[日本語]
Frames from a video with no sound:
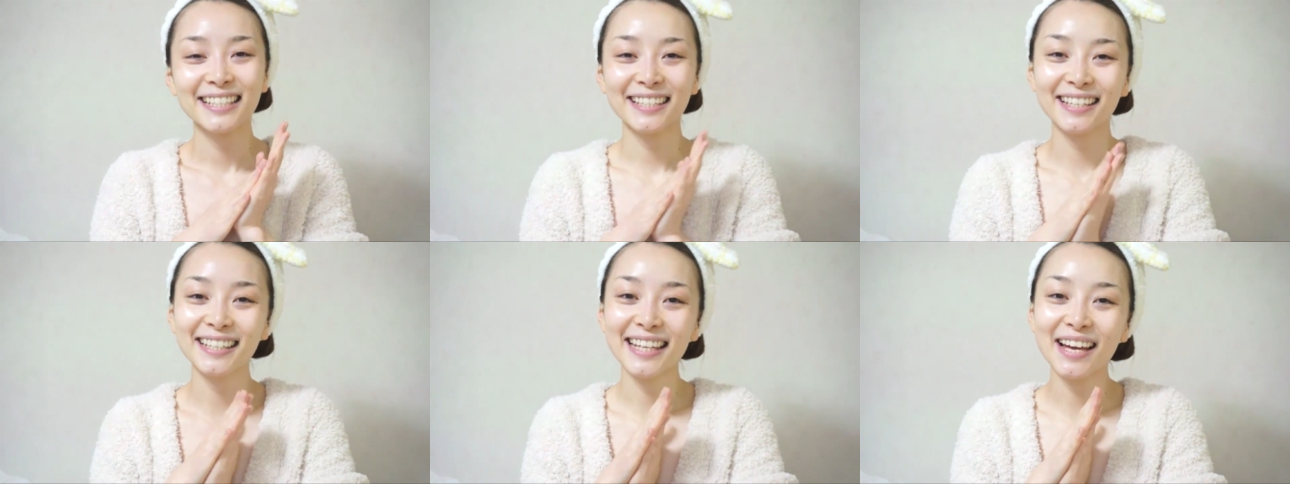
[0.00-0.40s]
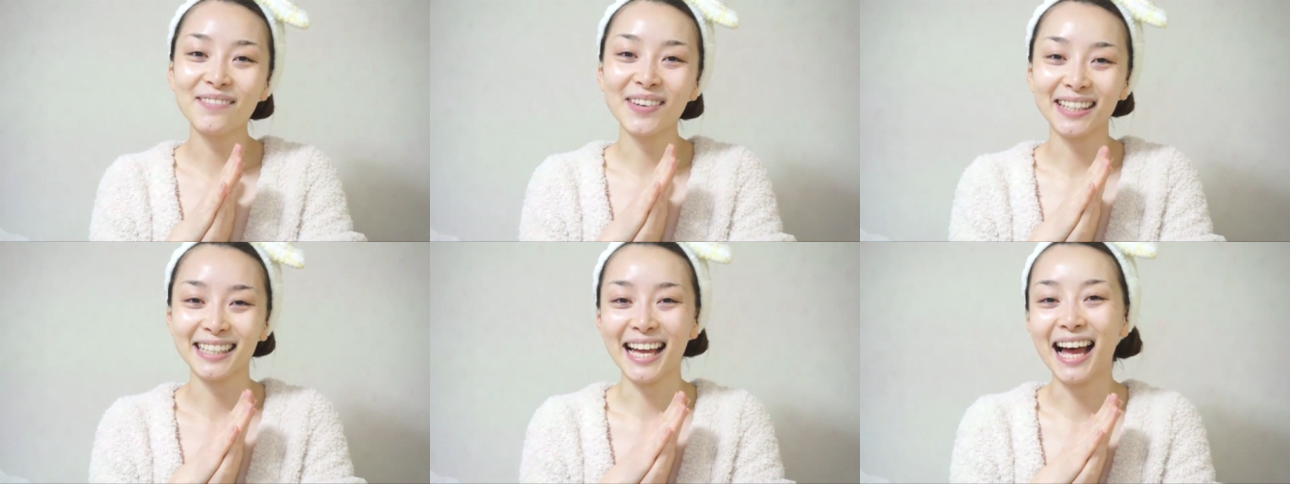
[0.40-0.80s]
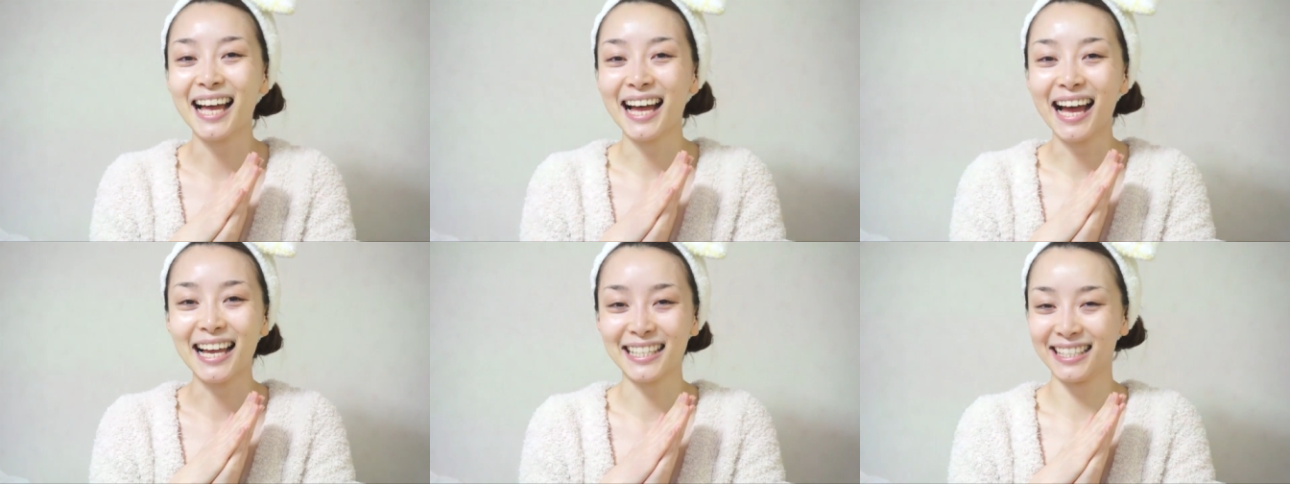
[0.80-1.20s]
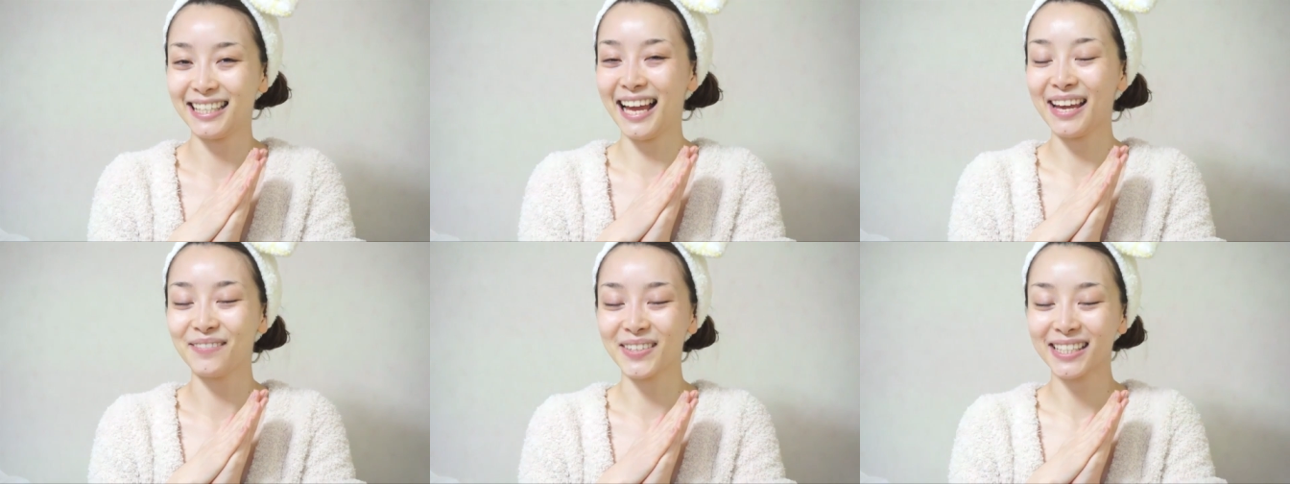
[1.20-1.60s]
それではまた明日
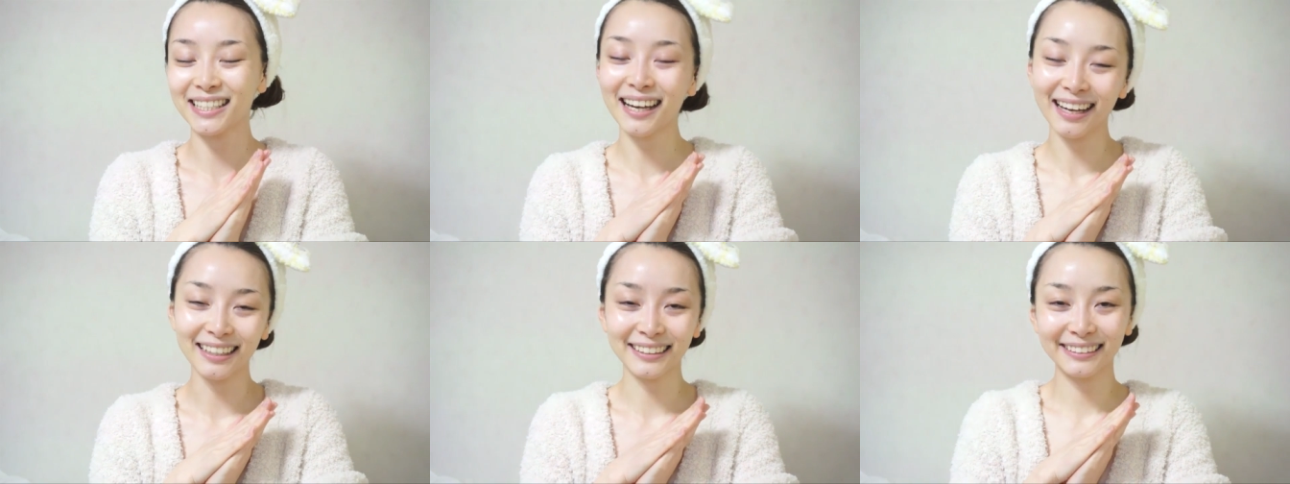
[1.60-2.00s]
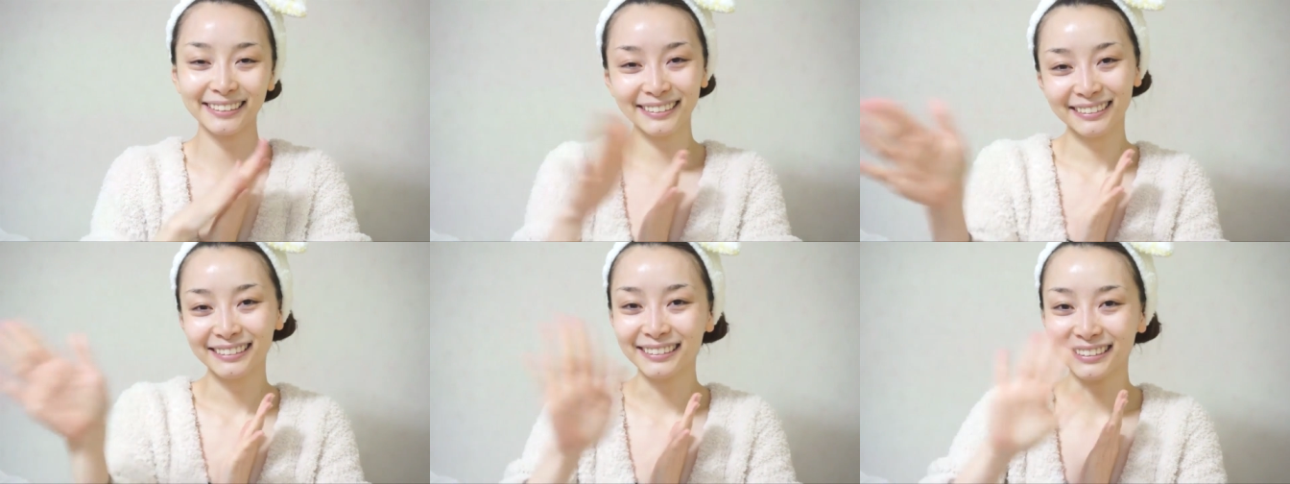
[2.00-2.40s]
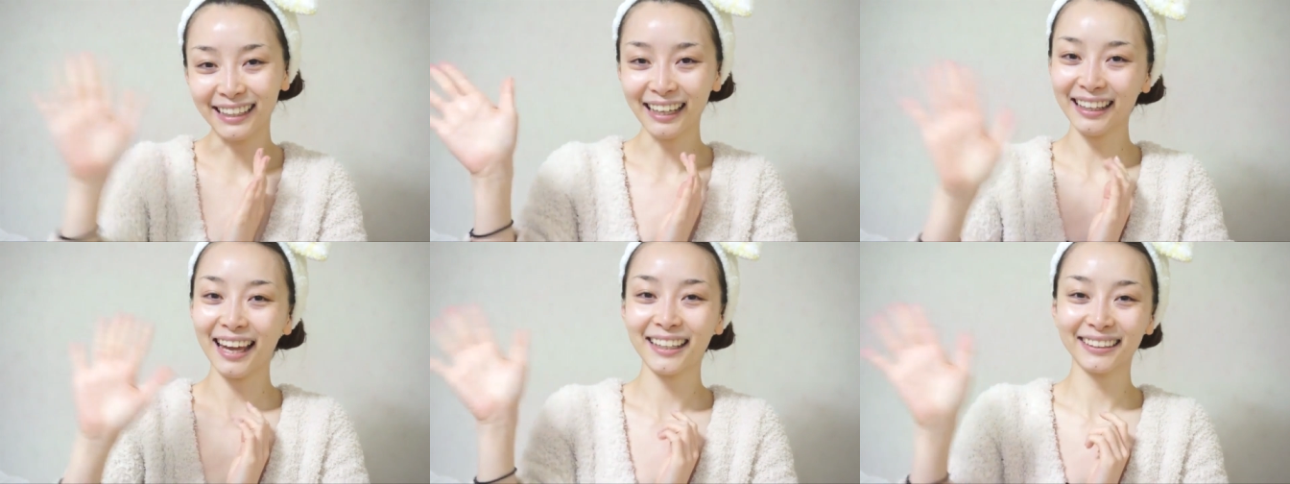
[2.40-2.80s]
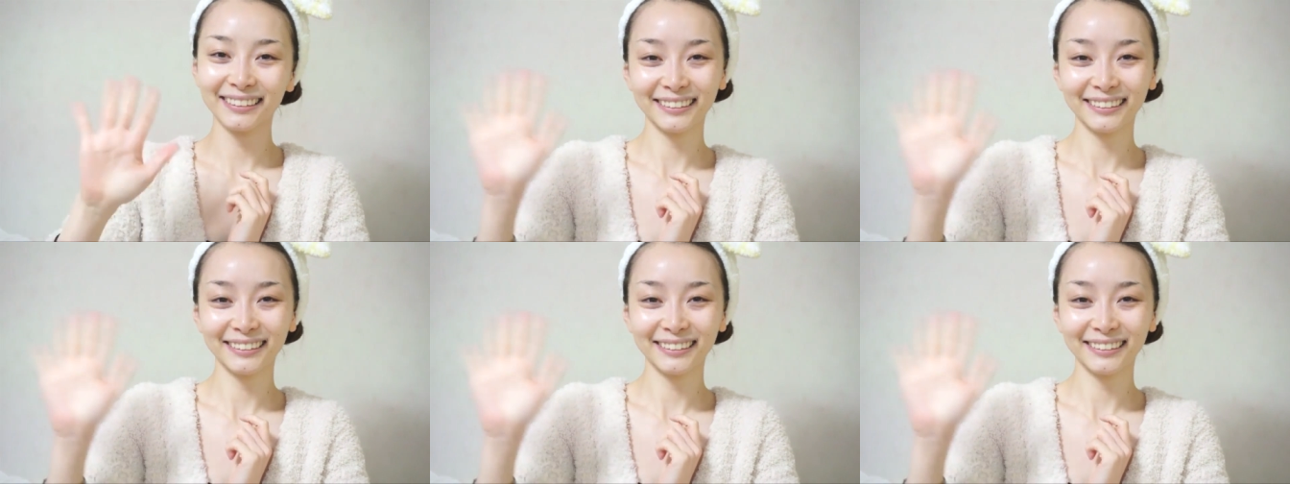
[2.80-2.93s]
会いましょう。じゃあね。